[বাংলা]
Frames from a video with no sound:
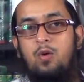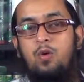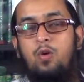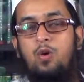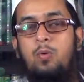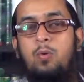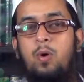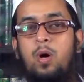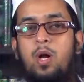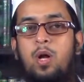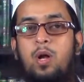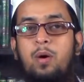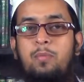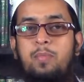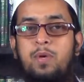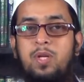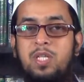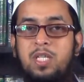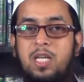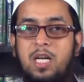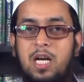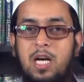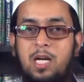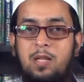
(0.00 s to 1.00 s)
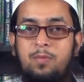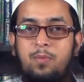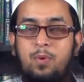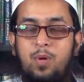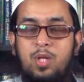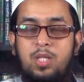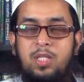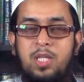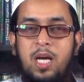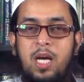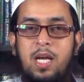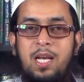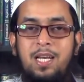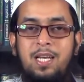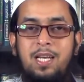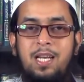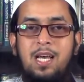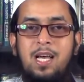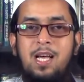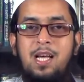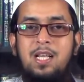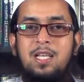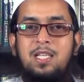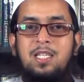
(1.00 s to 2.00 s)
ওমরও বিশ রাকাত পড়েছেন
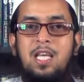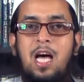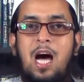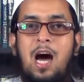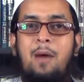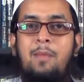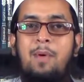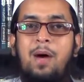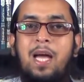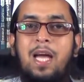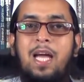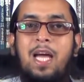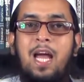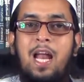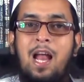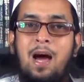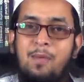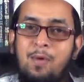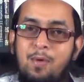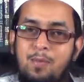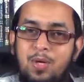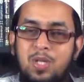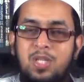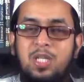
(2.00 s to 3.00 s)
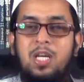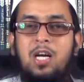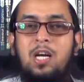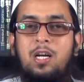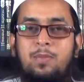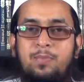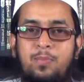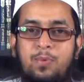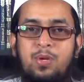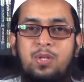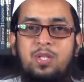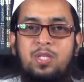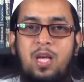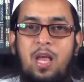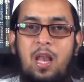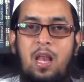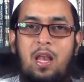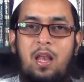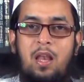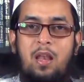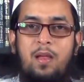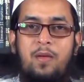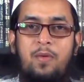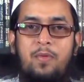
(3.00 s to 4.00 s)
সাহাবায় কেরামও বিশ রাকাত পড়েছেন
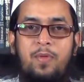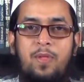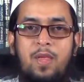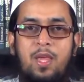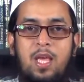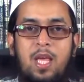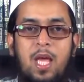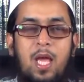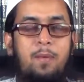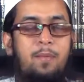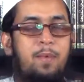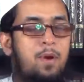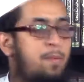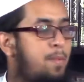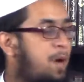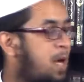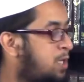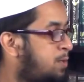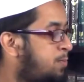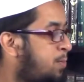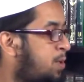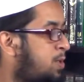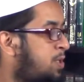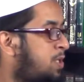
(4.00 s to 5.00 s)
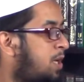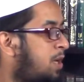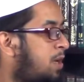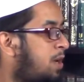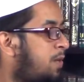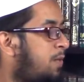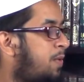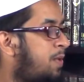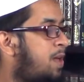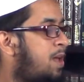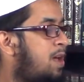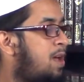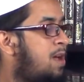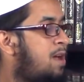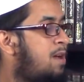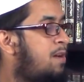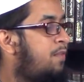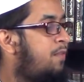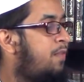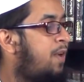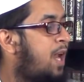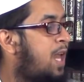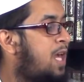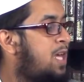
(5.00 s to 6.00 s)
ইবনে বাস বলছেন
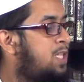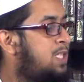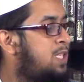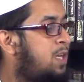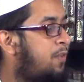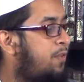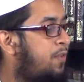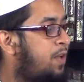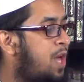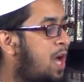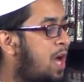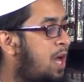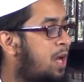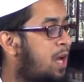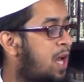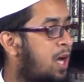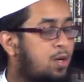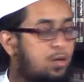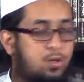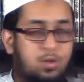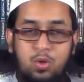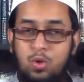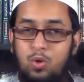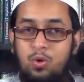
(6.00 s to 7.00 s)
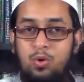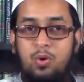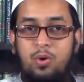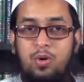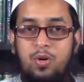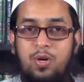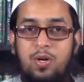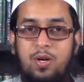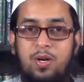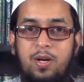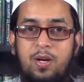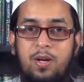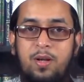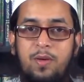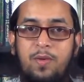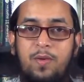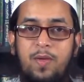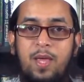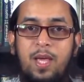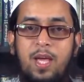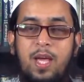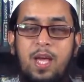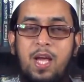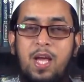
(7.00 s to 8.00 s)
ফালাই ফালাইসাফিহা নাকসুন
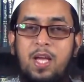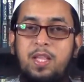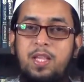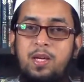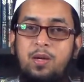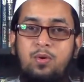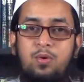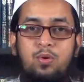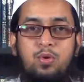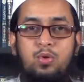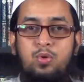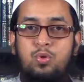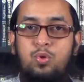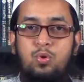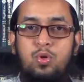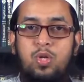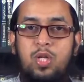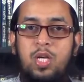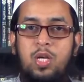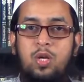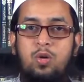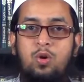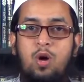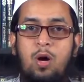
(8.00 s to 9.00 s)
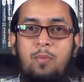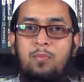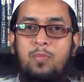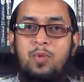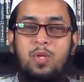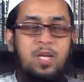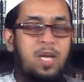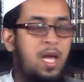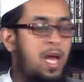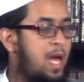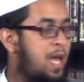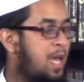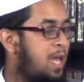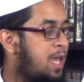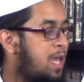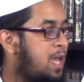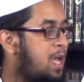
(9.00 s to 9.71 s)
এতে কোনো ত্রুটি কমতি নেই